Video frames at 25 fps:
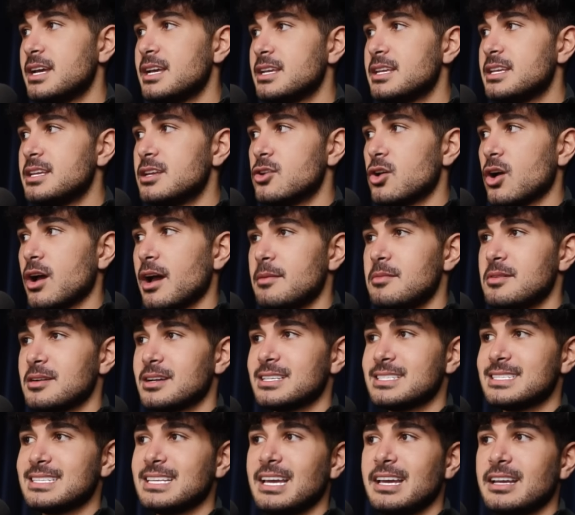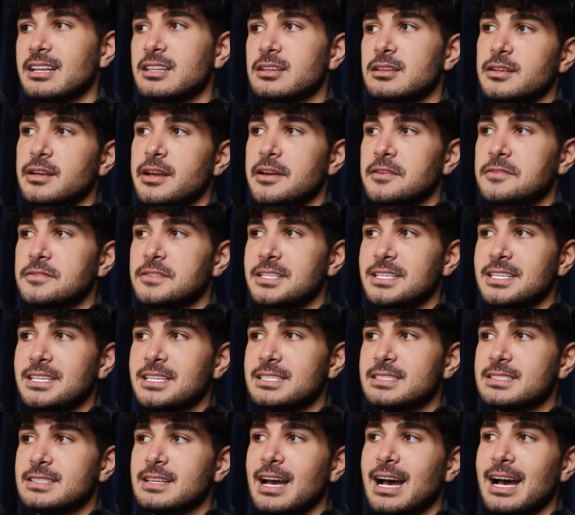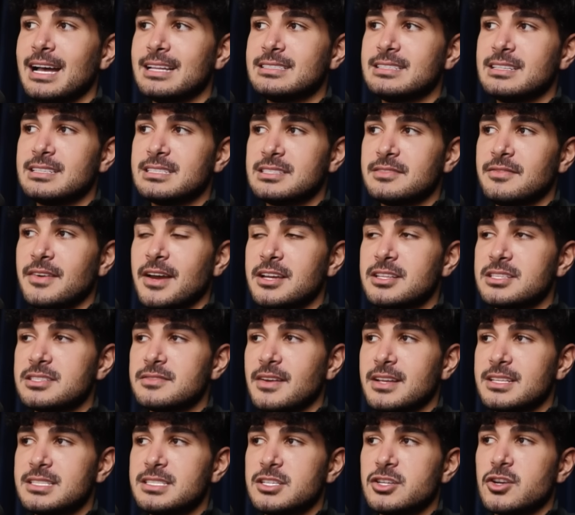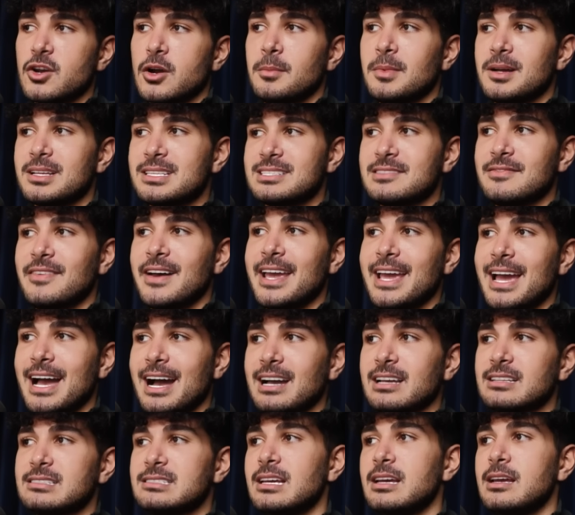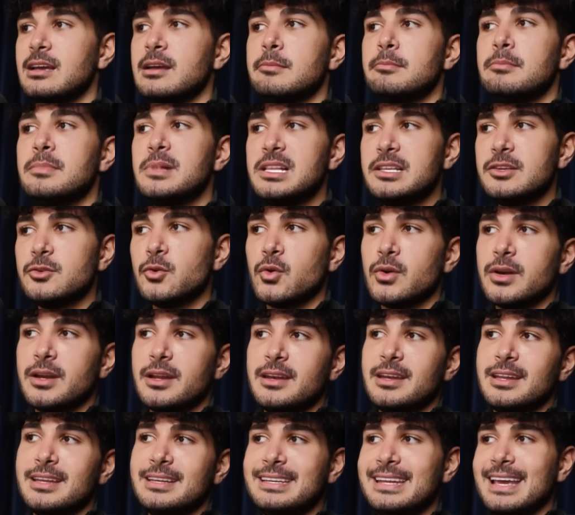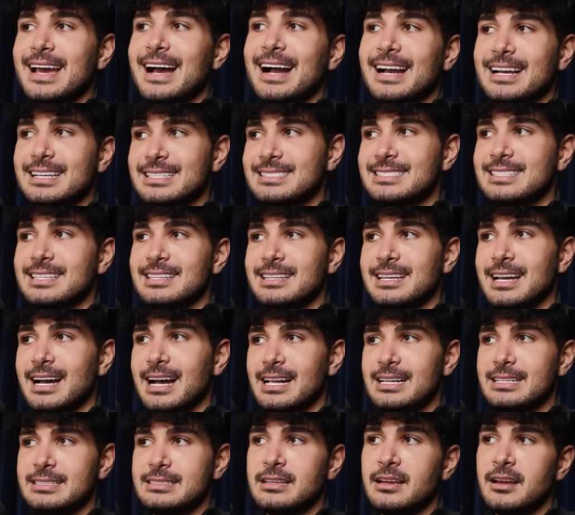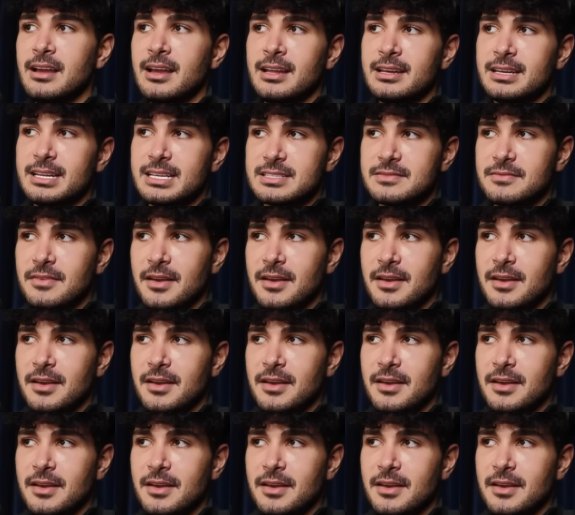Hier noch einmal gezeigt, FTX hat 22,28 Millionen der Aktien gehalten. Das